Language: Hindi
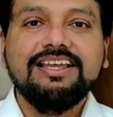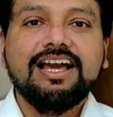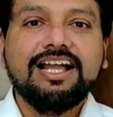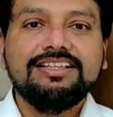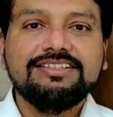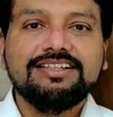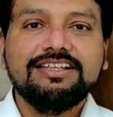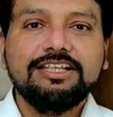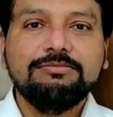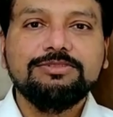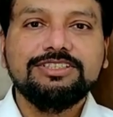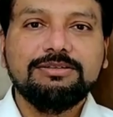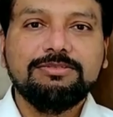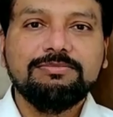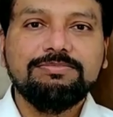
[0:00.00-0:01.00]
आजकल हम
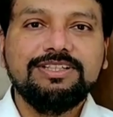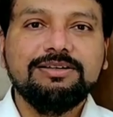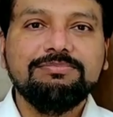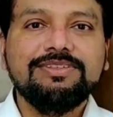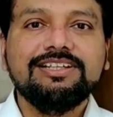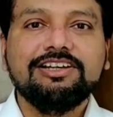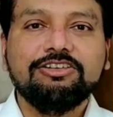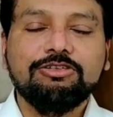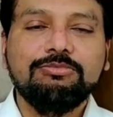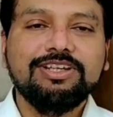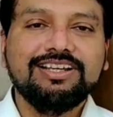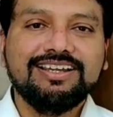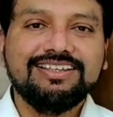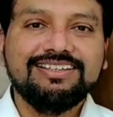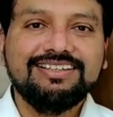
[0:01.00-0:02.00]
सब अपने अपने घरों
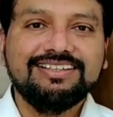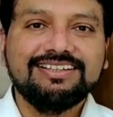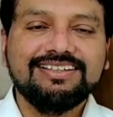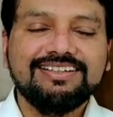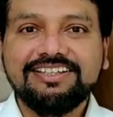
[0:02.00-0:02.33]
में कैद हैं